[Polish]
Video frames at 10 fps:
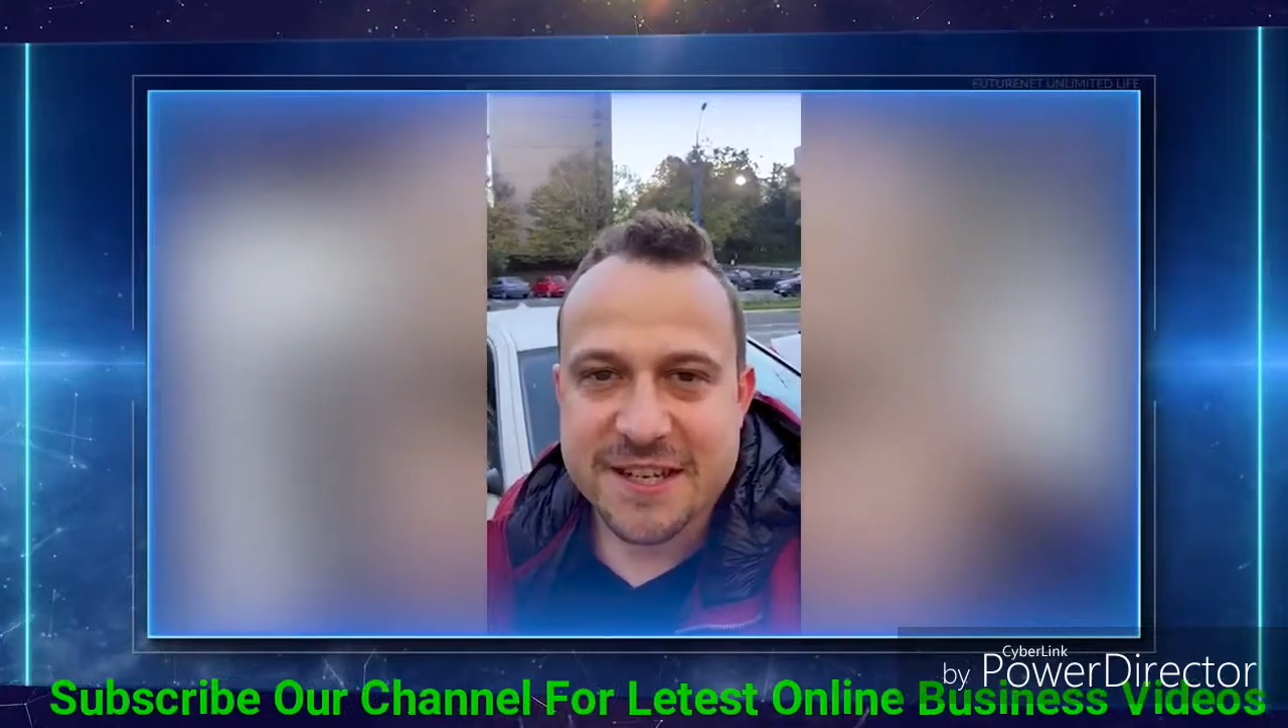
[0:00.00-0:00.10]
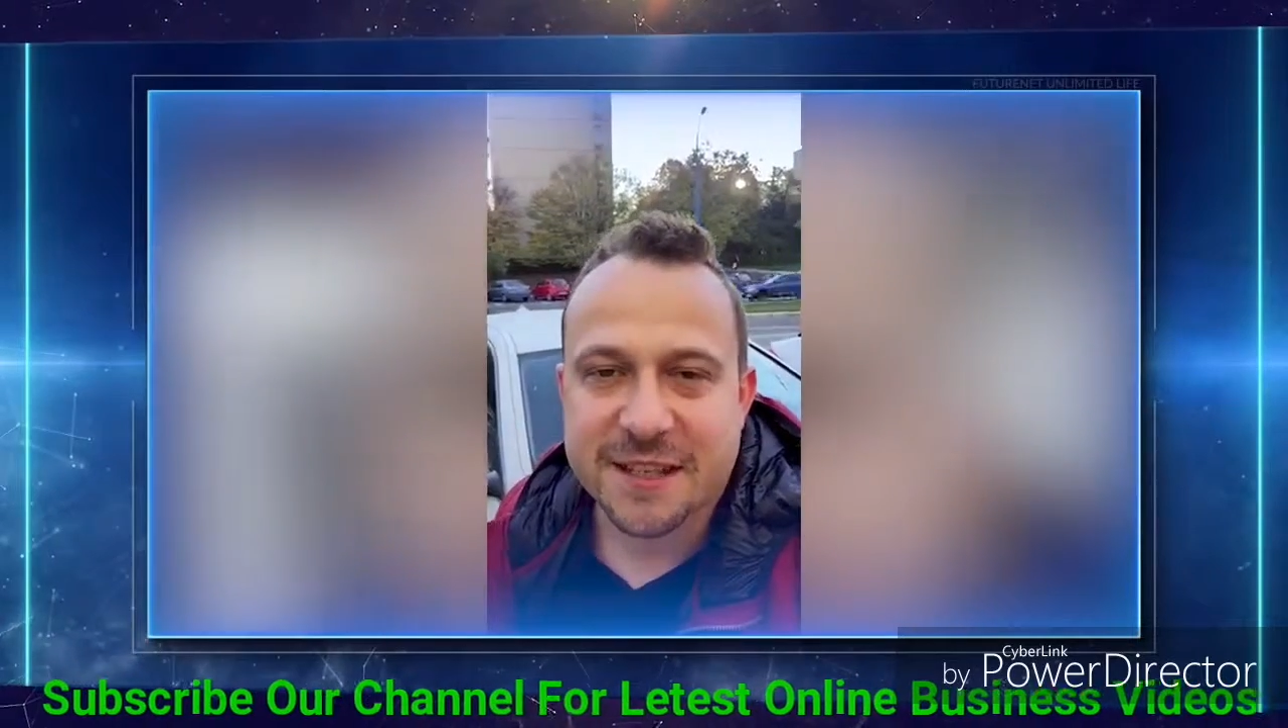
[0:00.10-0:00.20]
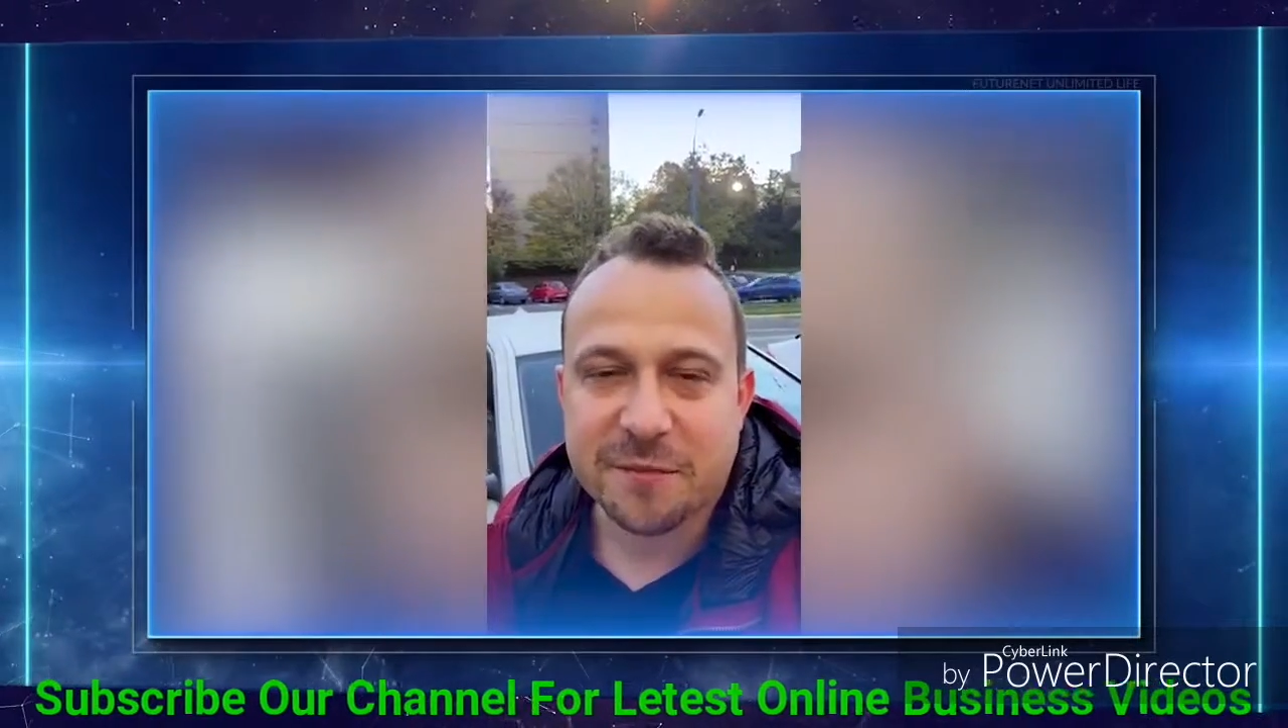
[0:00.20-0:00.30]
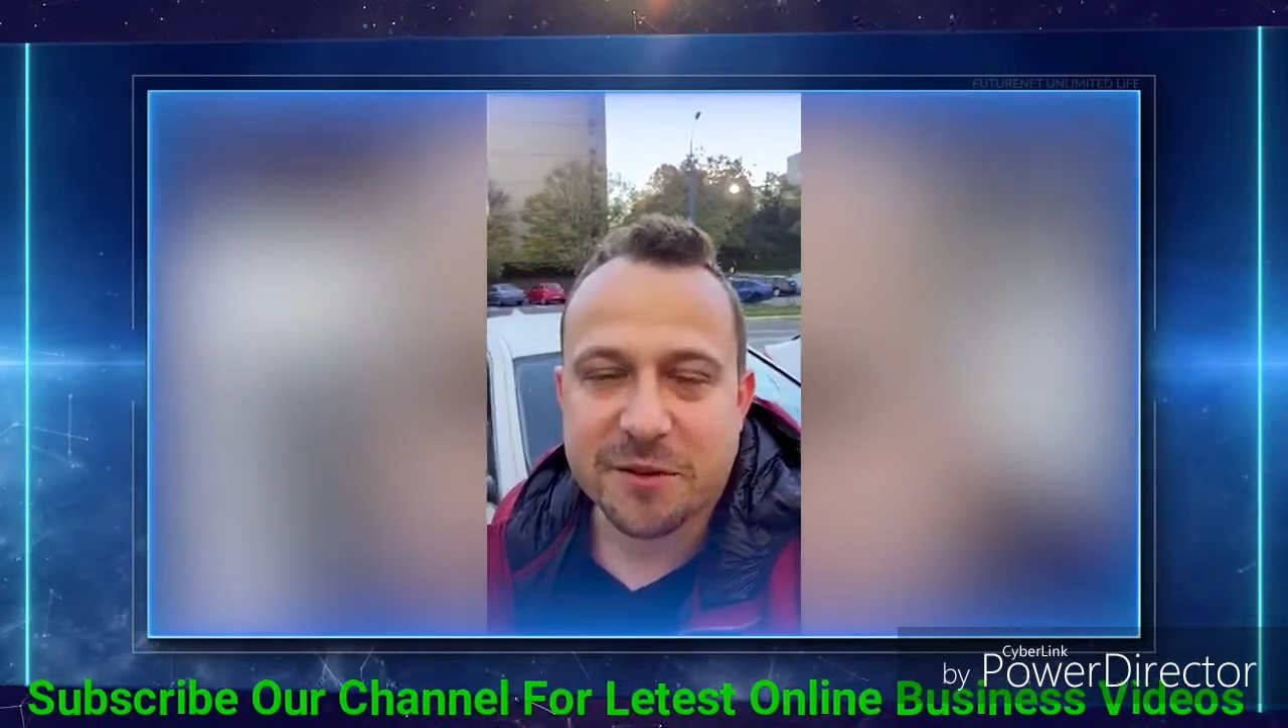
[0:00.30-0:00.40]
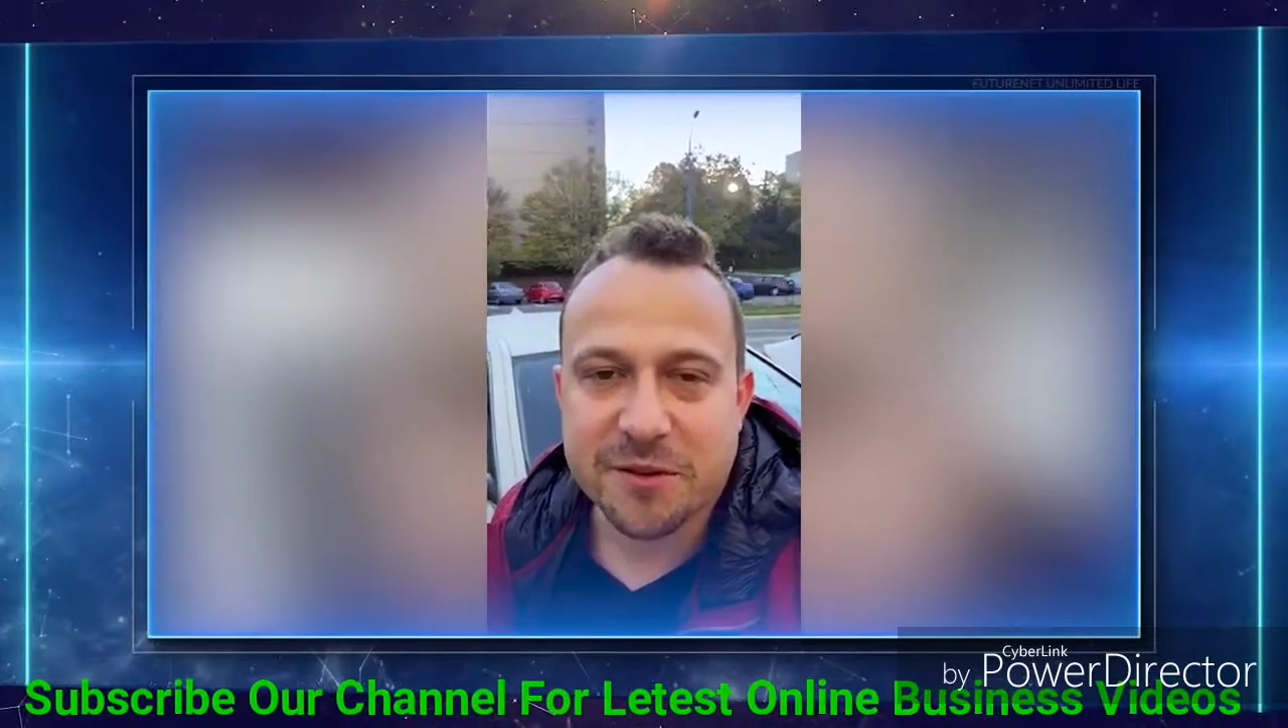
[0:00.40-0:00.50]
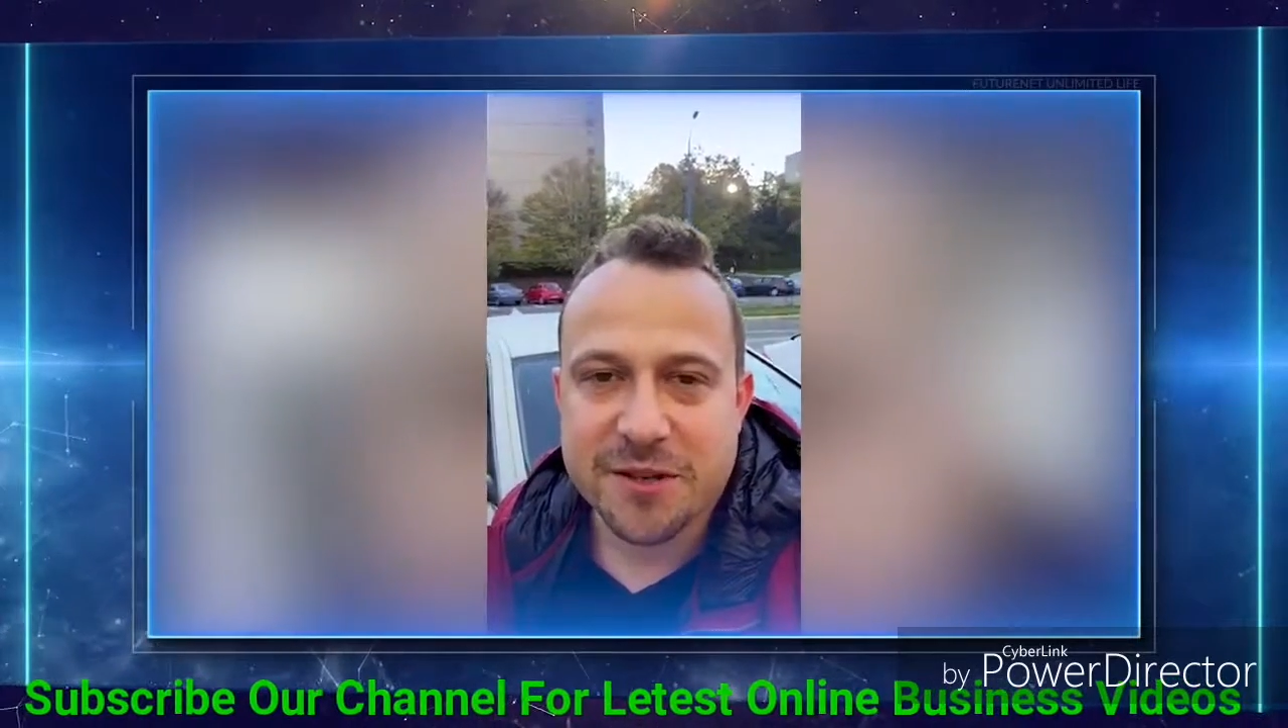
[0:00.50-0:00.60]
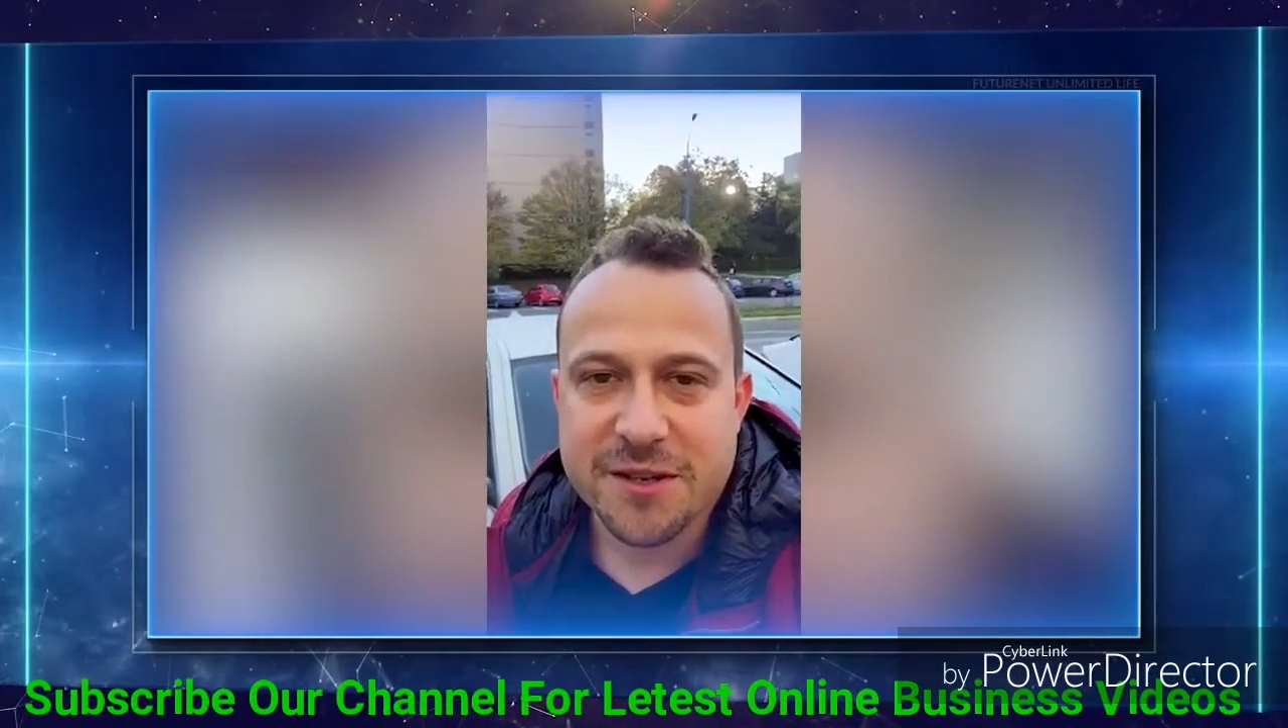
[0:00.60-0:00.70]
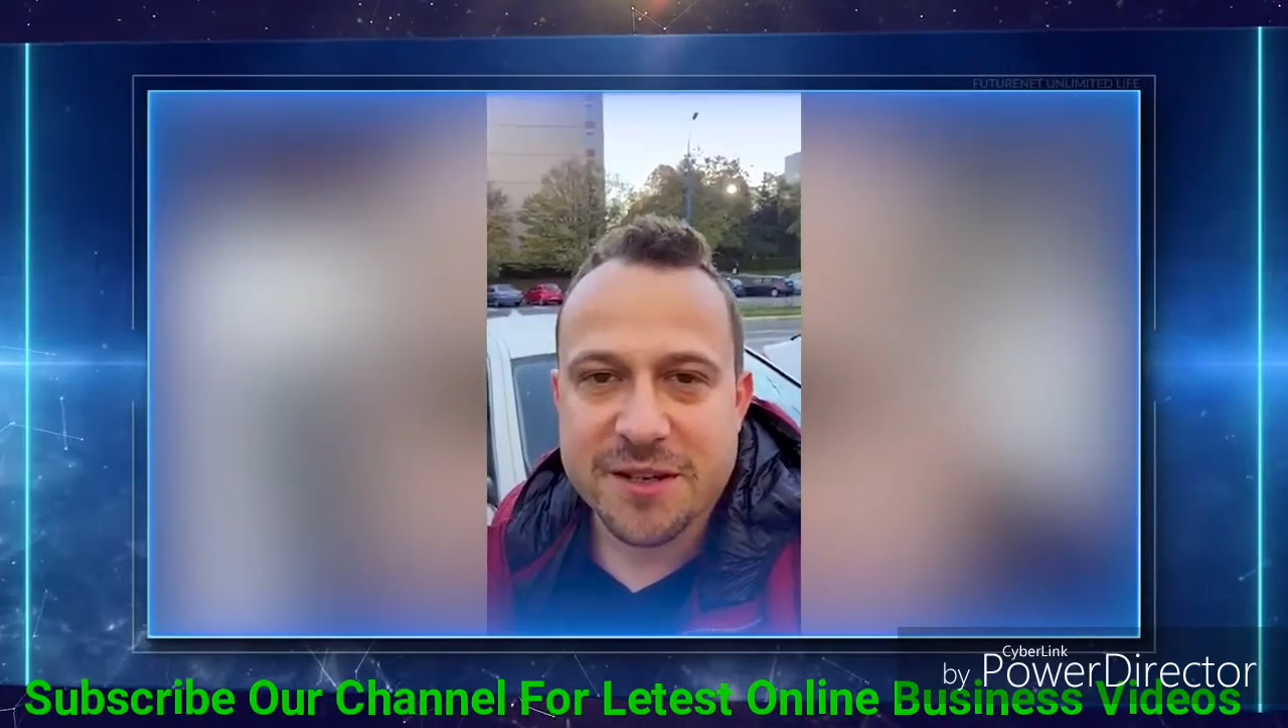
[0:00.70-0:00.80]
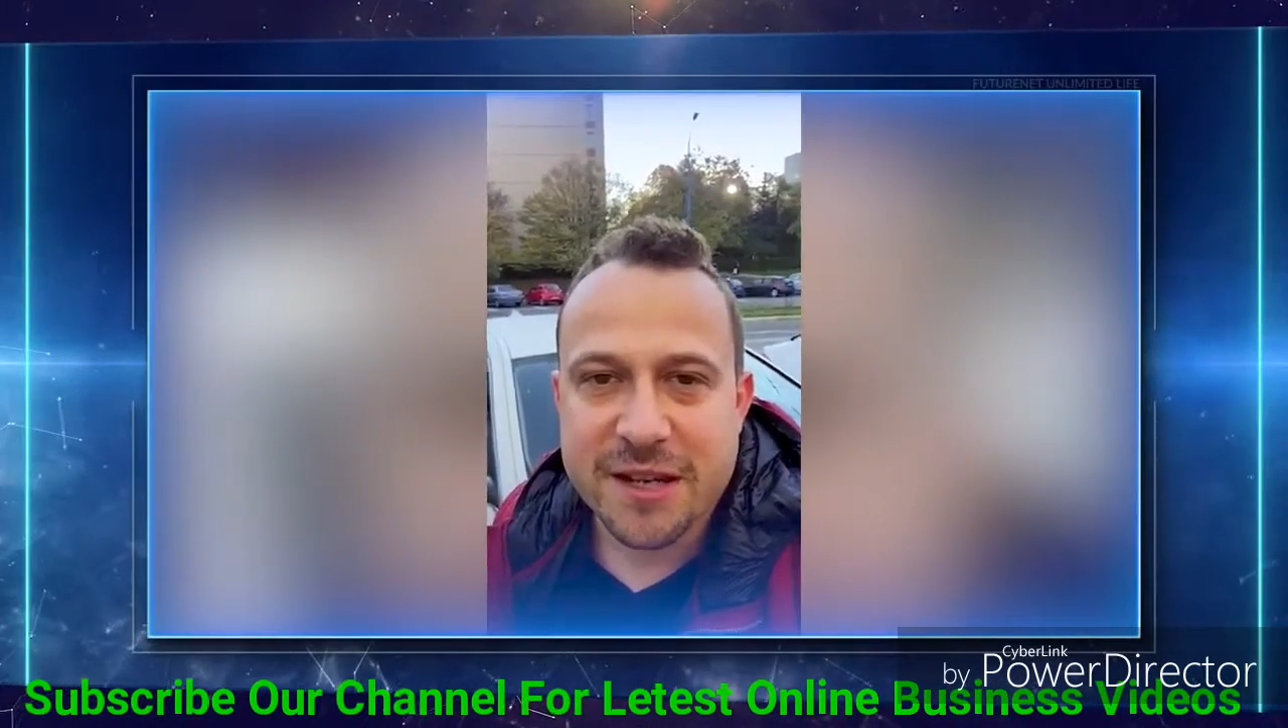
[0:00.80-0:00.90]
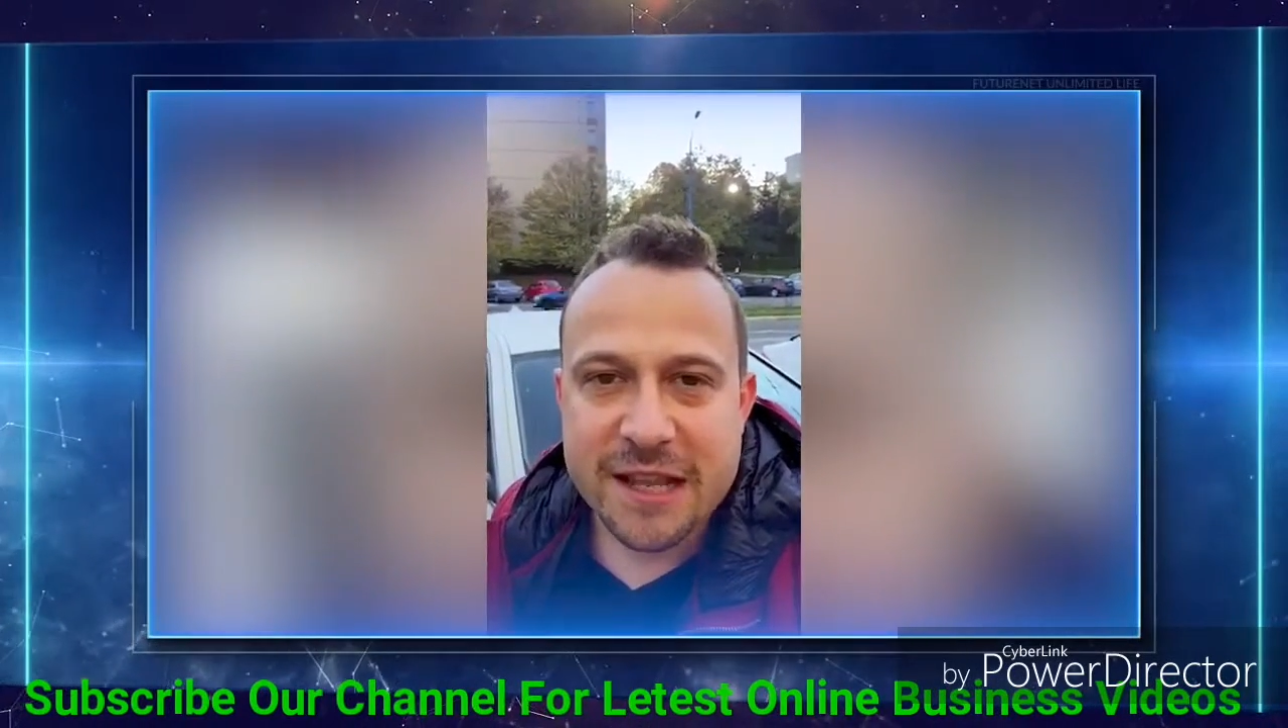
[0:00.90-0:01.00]

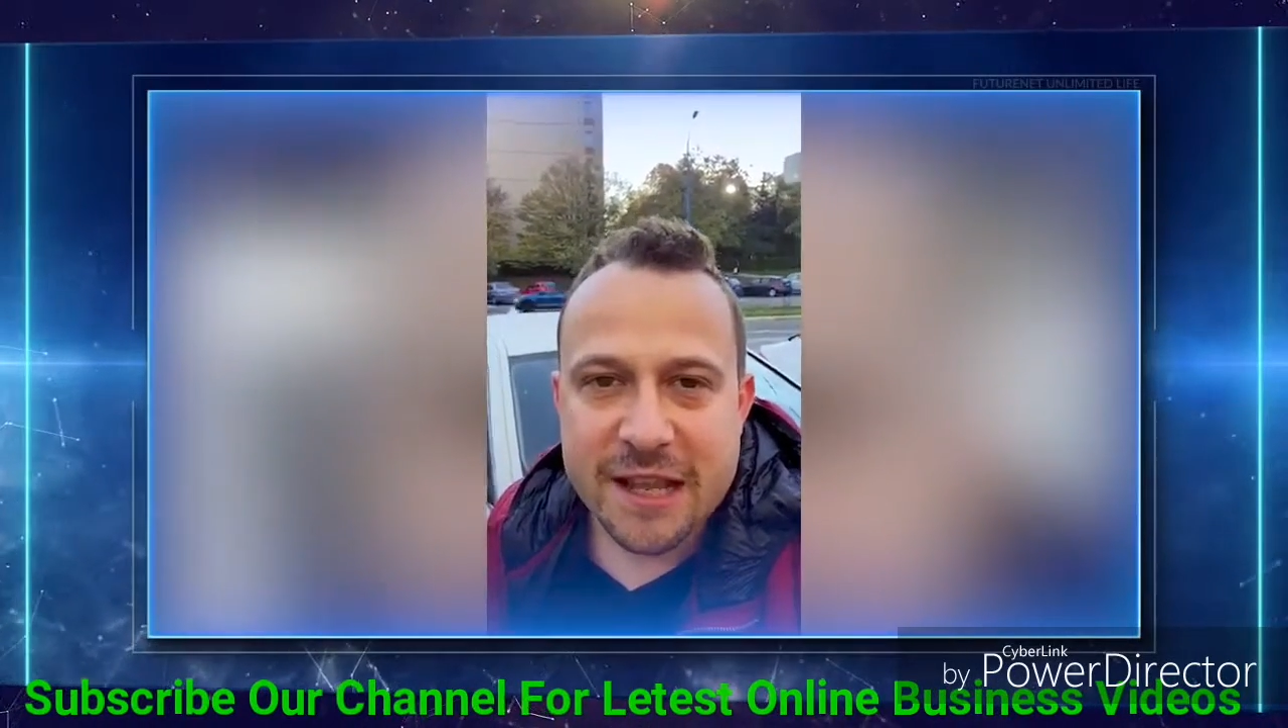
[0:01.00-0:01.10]
zaprosić